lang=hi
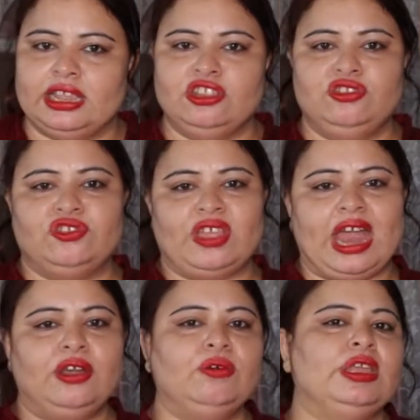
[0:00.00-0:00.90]
लेकिन जो
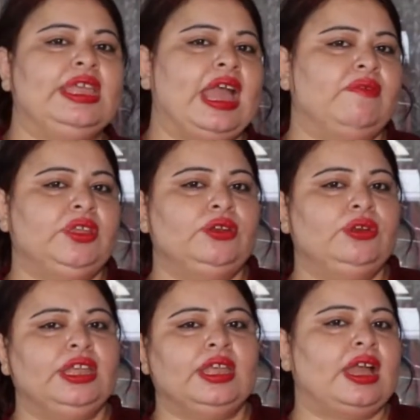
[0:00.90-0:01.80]
सैंड होगी हैवियर
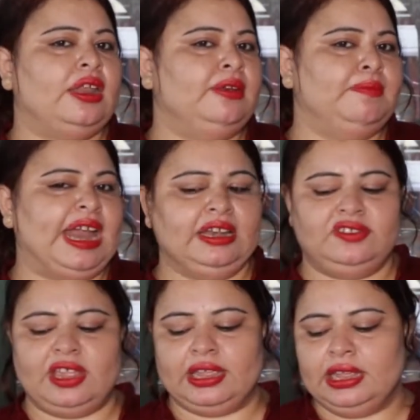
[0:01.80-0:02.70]
होने के कारण
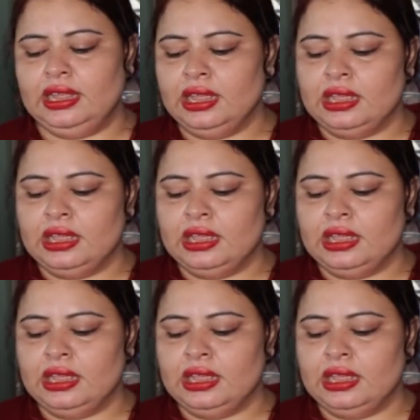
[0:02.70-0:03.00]
बैठ जाएगी